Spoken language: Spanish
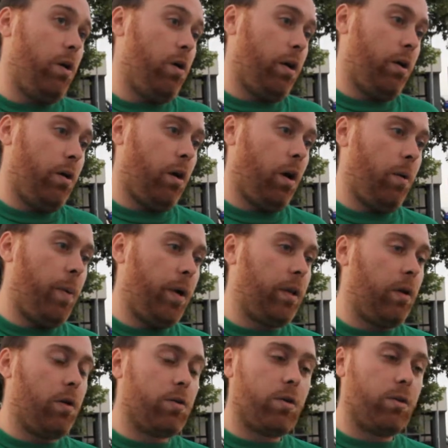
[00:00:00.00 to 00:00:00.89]
lo que nos
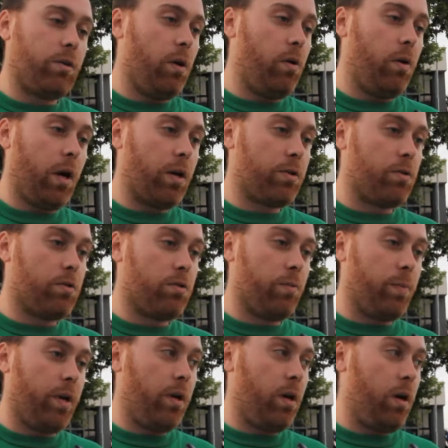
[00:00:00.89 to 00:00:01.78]
respecta a nosotros la educación
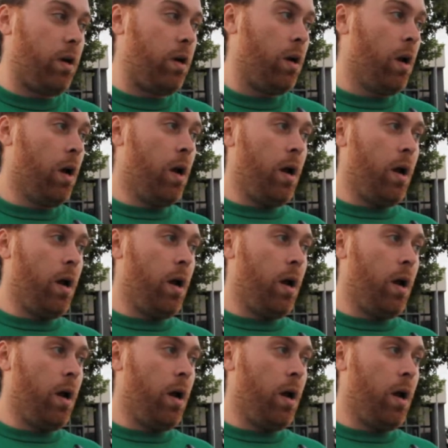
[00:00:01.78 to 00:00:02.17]
superior,